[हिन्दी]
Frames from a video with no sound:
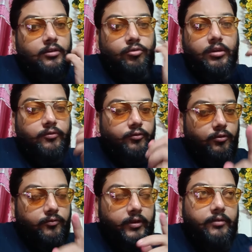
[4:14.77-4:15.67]
क्योंकि
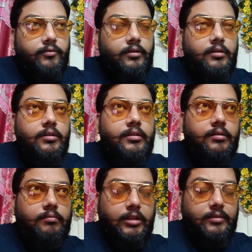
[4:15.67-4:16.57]
फोर फाइव
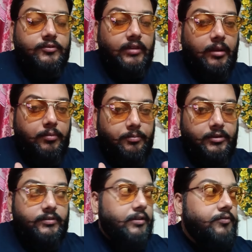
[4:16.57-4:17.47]
मतलब आप
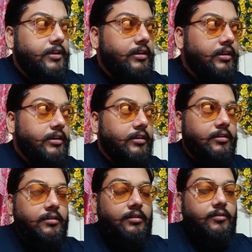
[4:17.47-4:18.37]
अपनी सेफ्टी के लिए
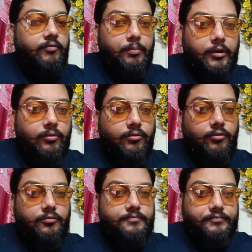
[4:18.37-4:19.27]
वेपन को
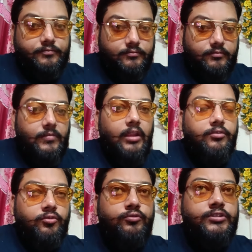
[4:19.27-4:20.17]

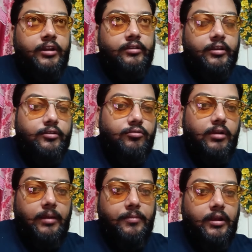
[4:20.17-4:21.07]
यूज़ करते हैं तो
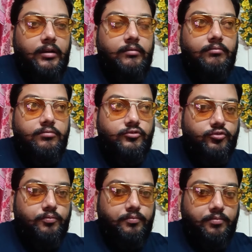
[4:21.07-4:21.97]
आपका
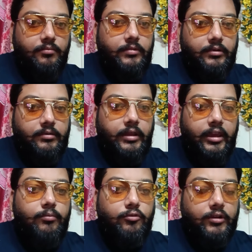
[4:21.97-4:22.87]
जो
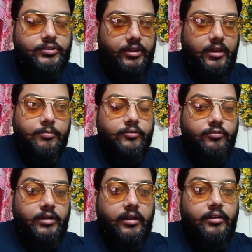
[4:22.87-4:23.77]
एम होना चाहिए आपका जो
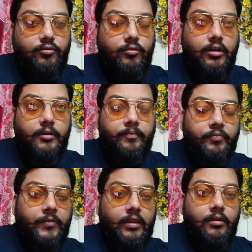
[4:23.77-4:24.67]
टारगेट होगा
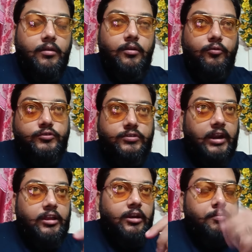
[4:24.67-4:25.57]
उस
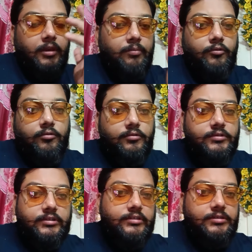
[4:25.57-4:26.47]
टारगेट पे आपको
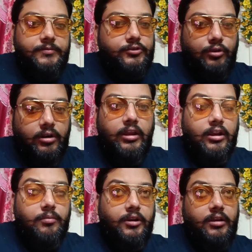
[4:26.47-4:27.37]
सक्सेसिव शॉट
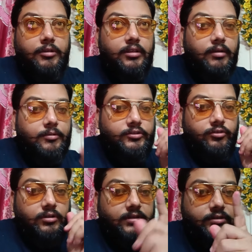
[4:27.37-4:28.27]
लगाना पड़ेगा मतलब आपका
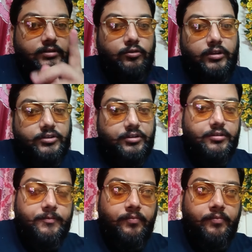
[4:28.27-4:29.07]
शॉट सक्सेस होना चाहिए